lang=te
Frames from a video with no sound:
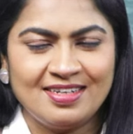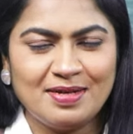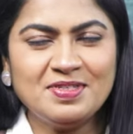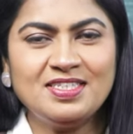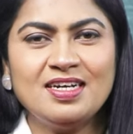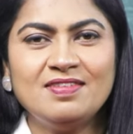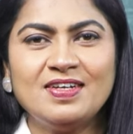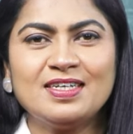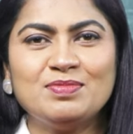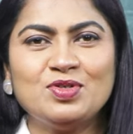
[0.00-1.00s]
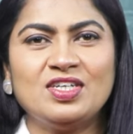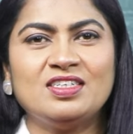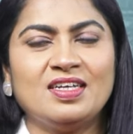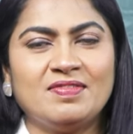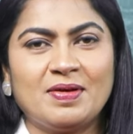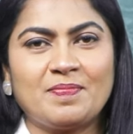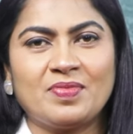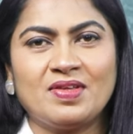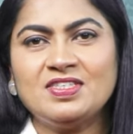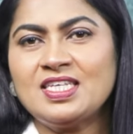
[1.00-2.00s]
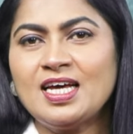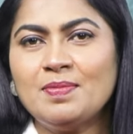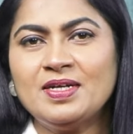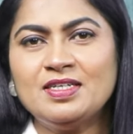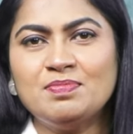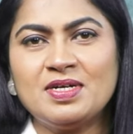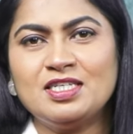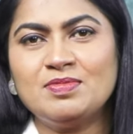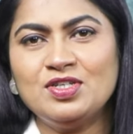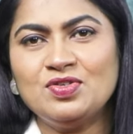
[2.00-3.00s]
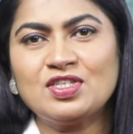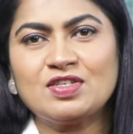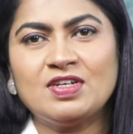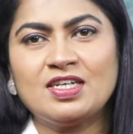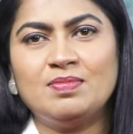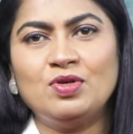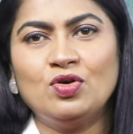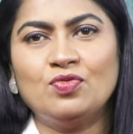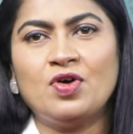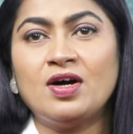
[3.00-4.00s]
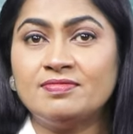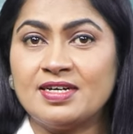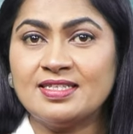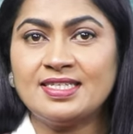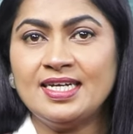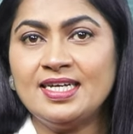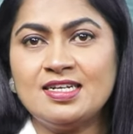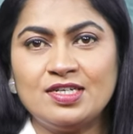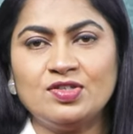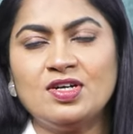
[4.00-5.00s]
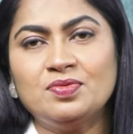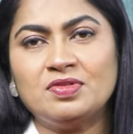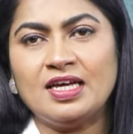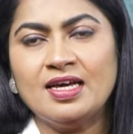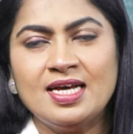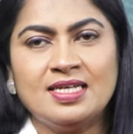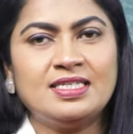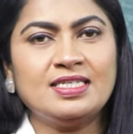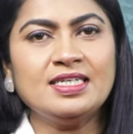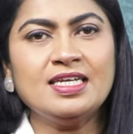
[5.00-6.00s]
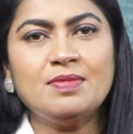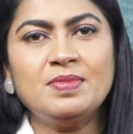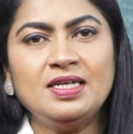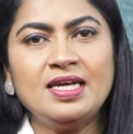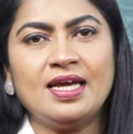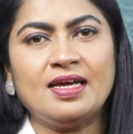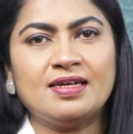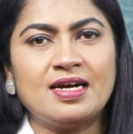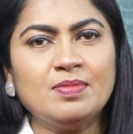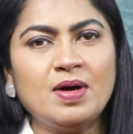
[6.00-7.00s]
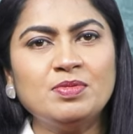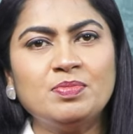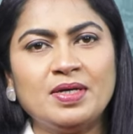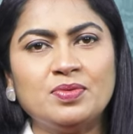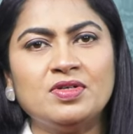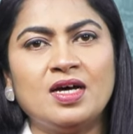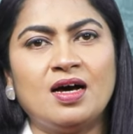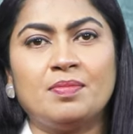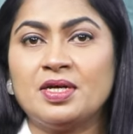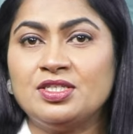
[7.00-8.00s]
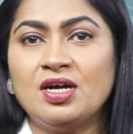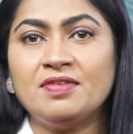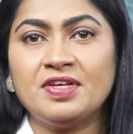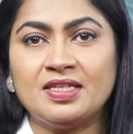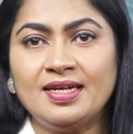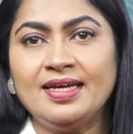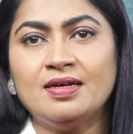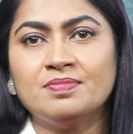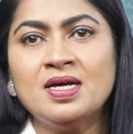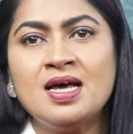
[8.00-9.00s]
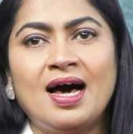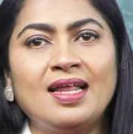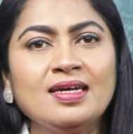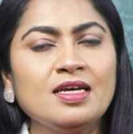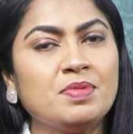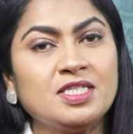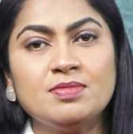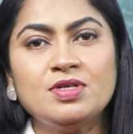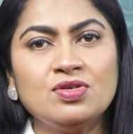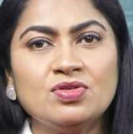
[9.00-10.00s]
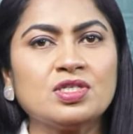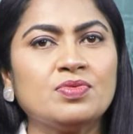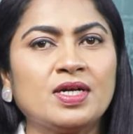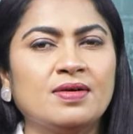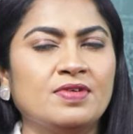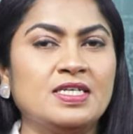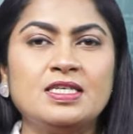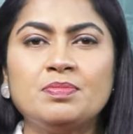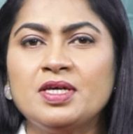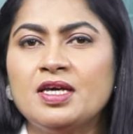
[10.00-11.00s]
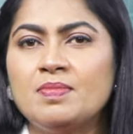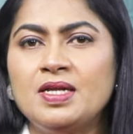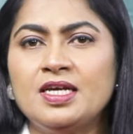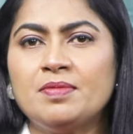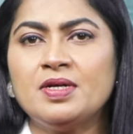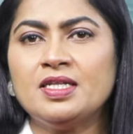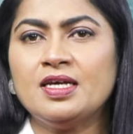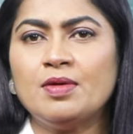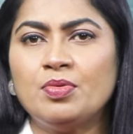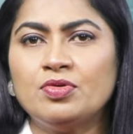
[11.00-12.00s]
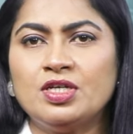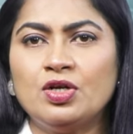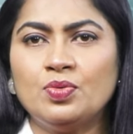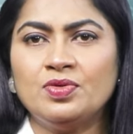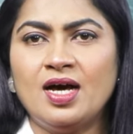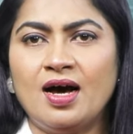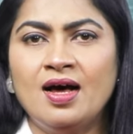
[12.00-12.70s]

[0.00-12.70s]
నమస్తే అండ్ వెల్కమ్ టు హిట్ టీవీ విశాఖపట్నం పశ్చిమ నియోజకవర్గంలో వార్ వన్ సైడే అన్నట్టుగా ఉంది సిట్టింగ్ ఎమ్మెల్యే గణబాబుపై ఉన్న ప్రజా వ్యతిరేకం అలాగే పశ్చిమ నియోజకవర్గం వైసీపీ ఎమ్మెల్యే అభ్యర్థిగా పోటీలో ఉన్న